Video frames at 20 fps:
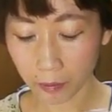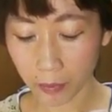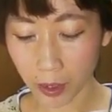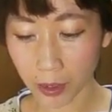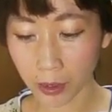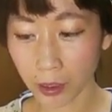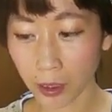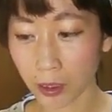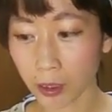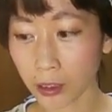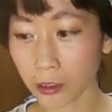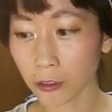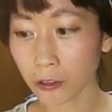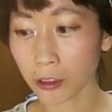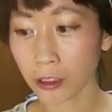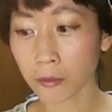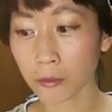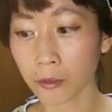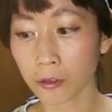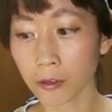真ん中よ
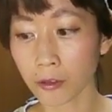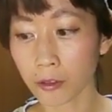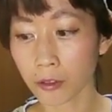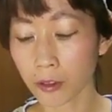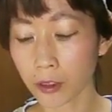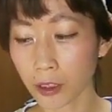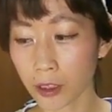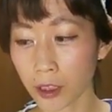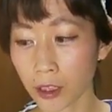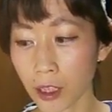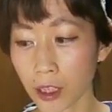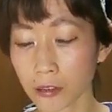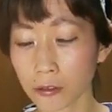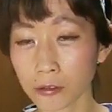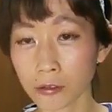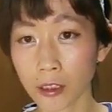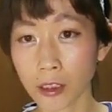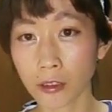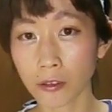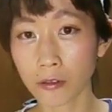りもやや
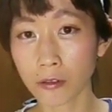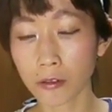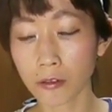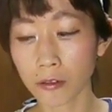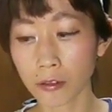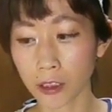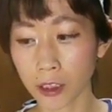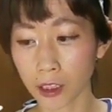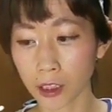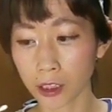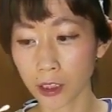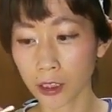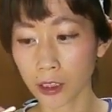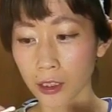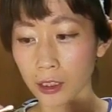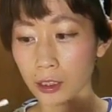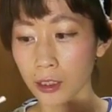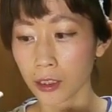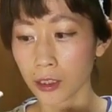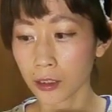上の方に
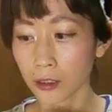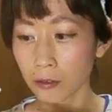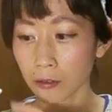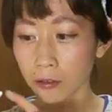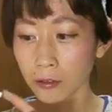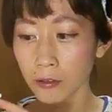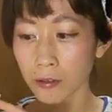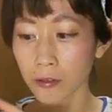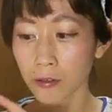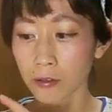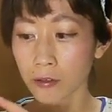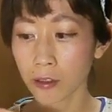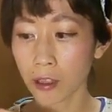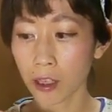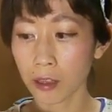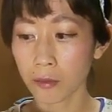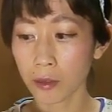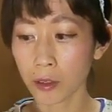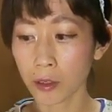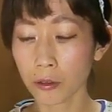この
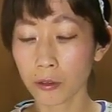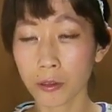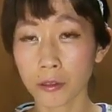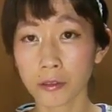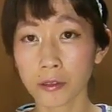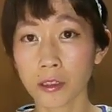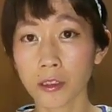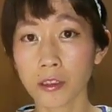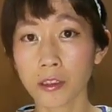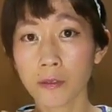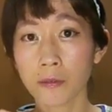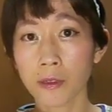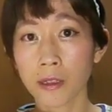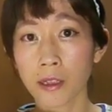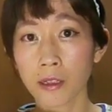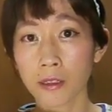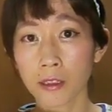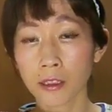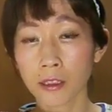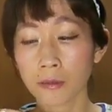親指と人差し指
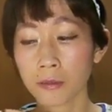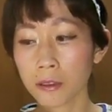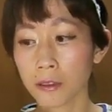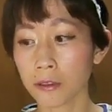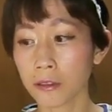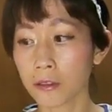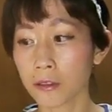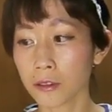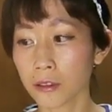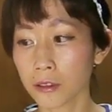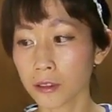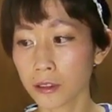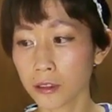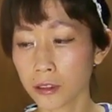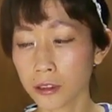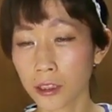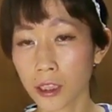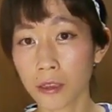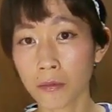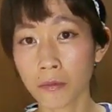中指の
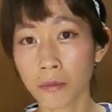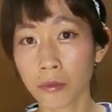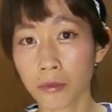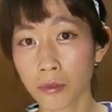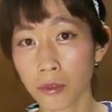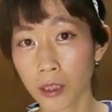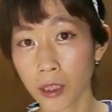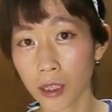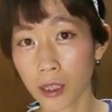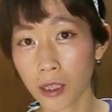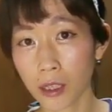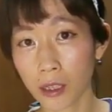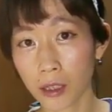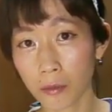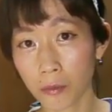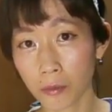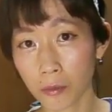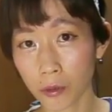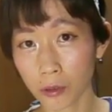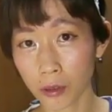3本で
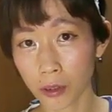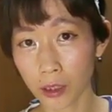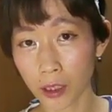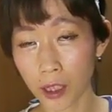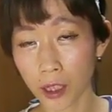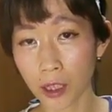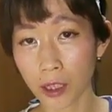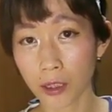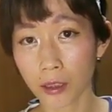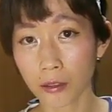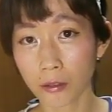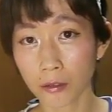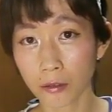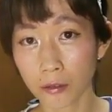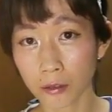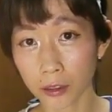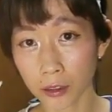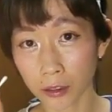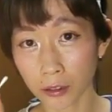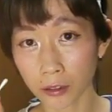持って
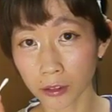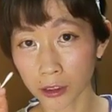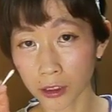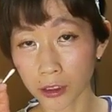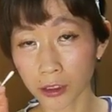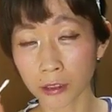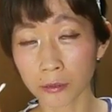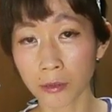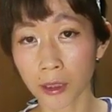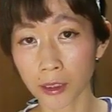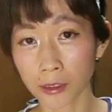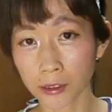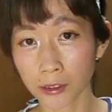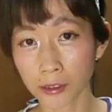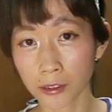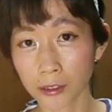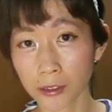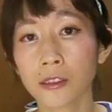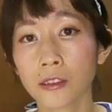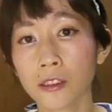押すようにしま
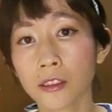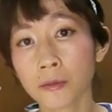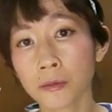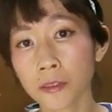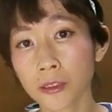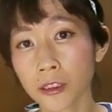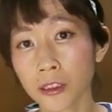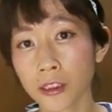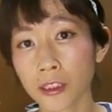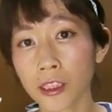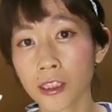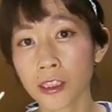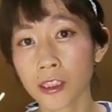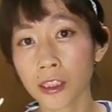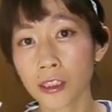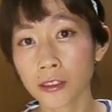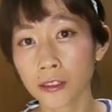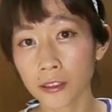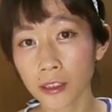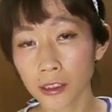すツボに的
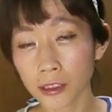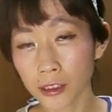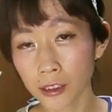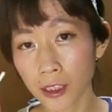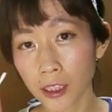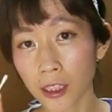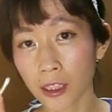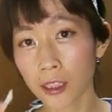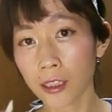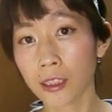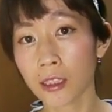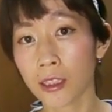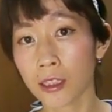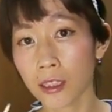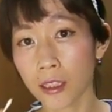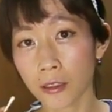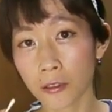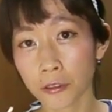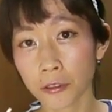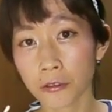確な力加
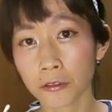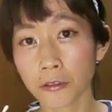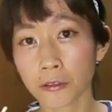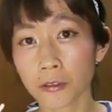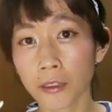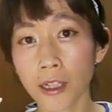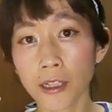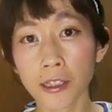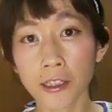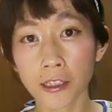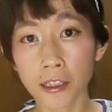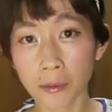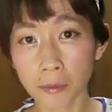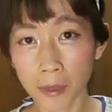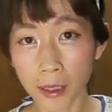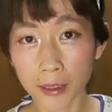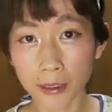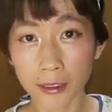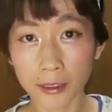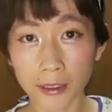減で押すことができ
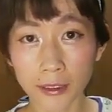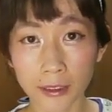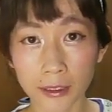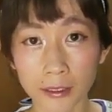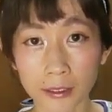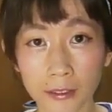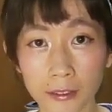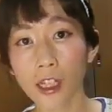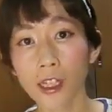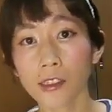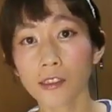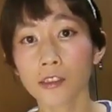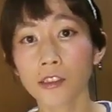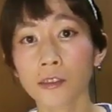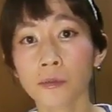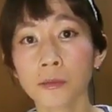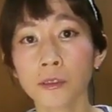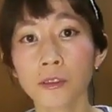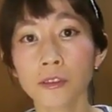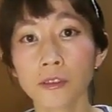ますで
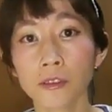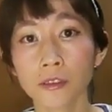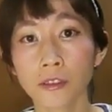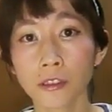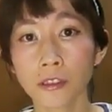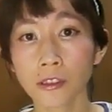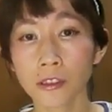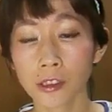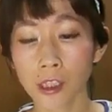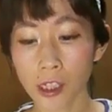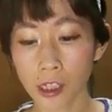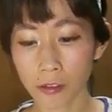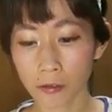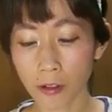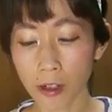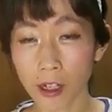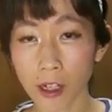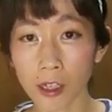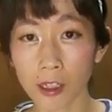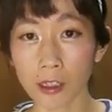ツボを押す際
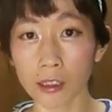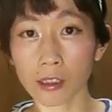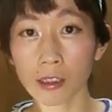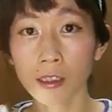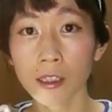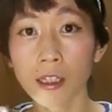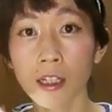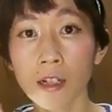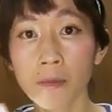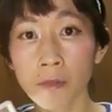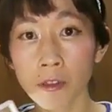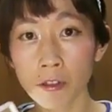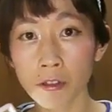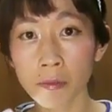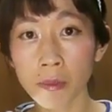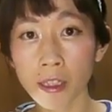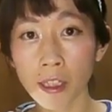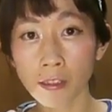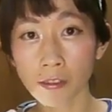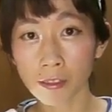は鏡を
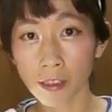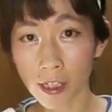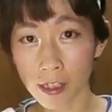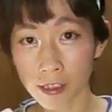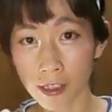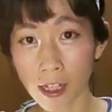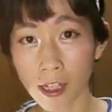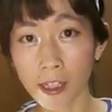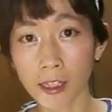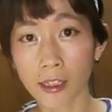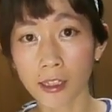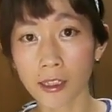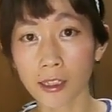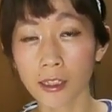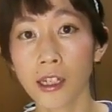見てください